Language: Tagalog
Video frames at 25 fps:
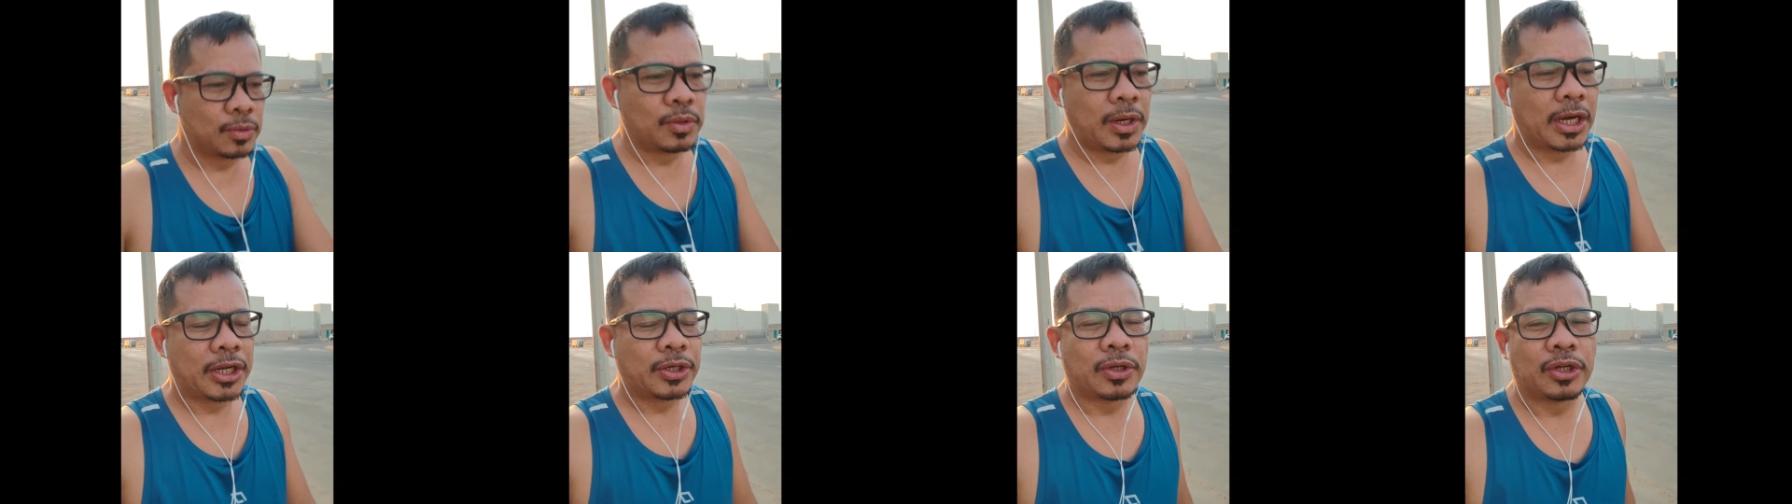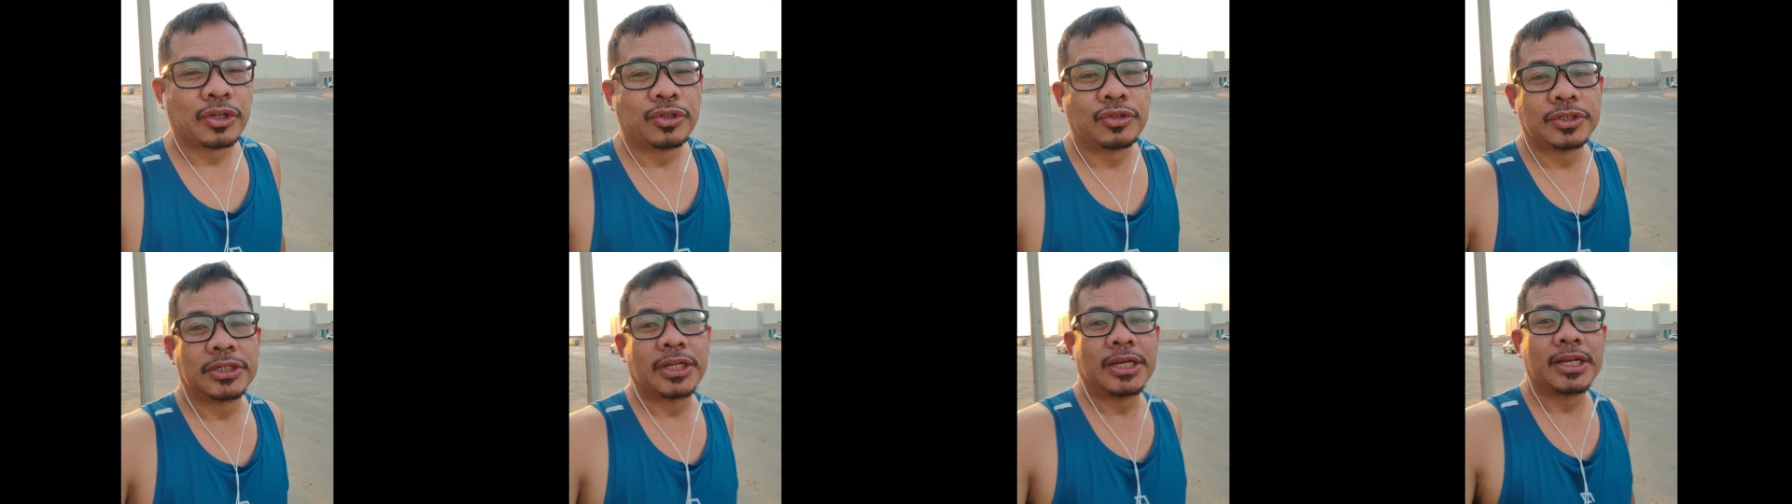kung
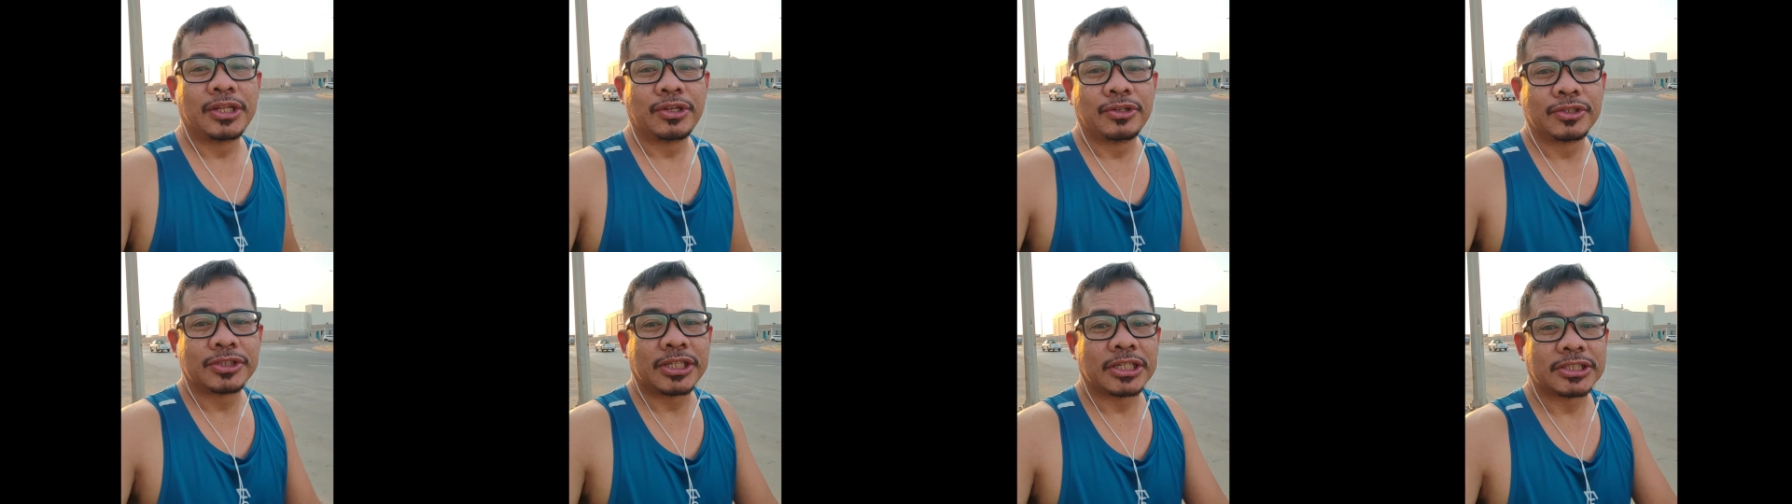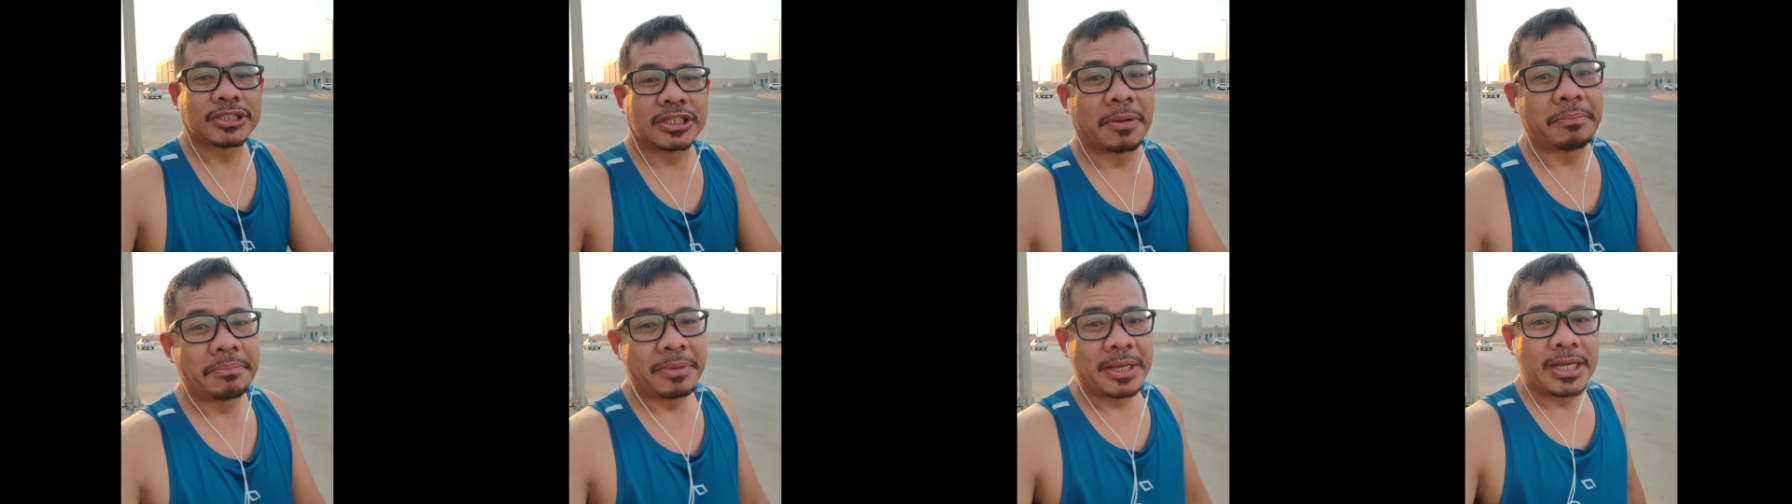ano-ano na lang yung
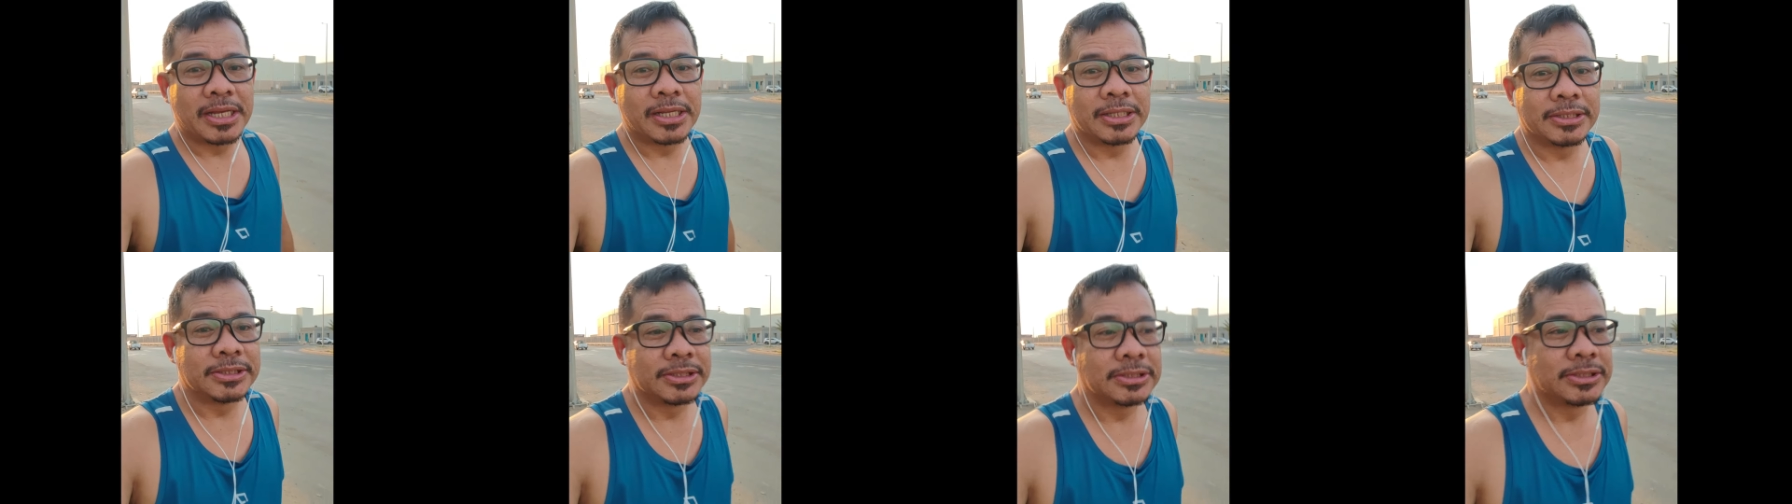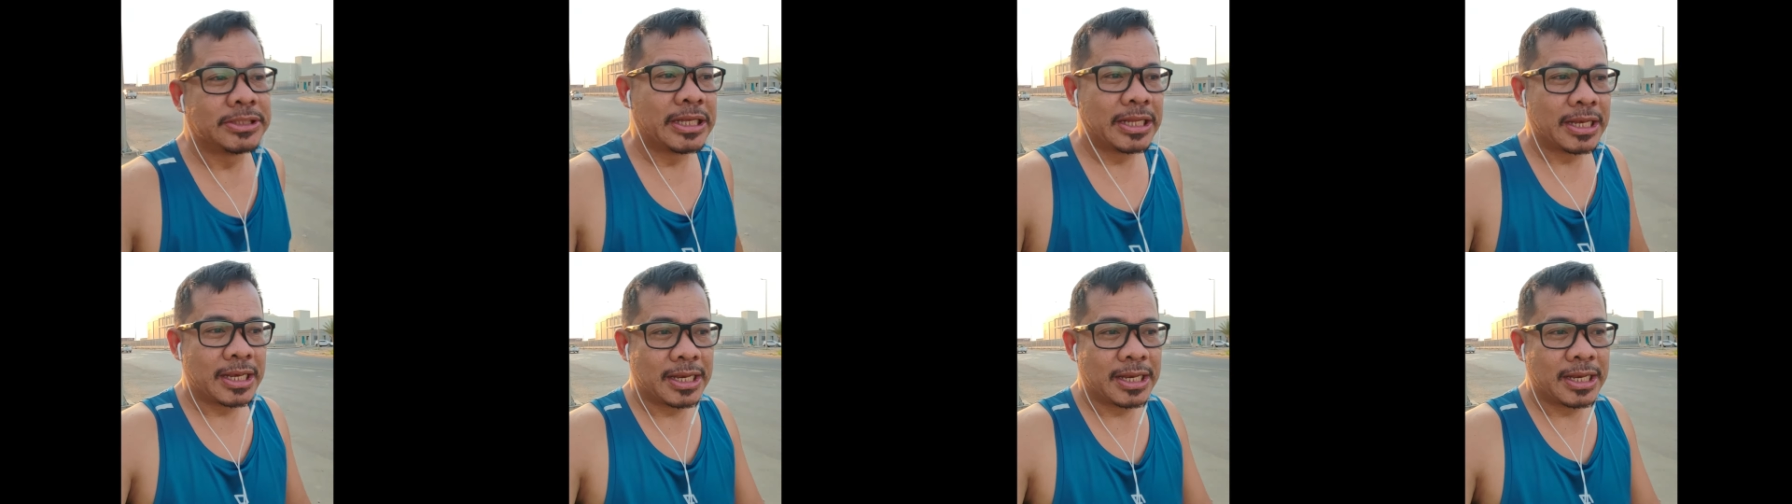sasabihin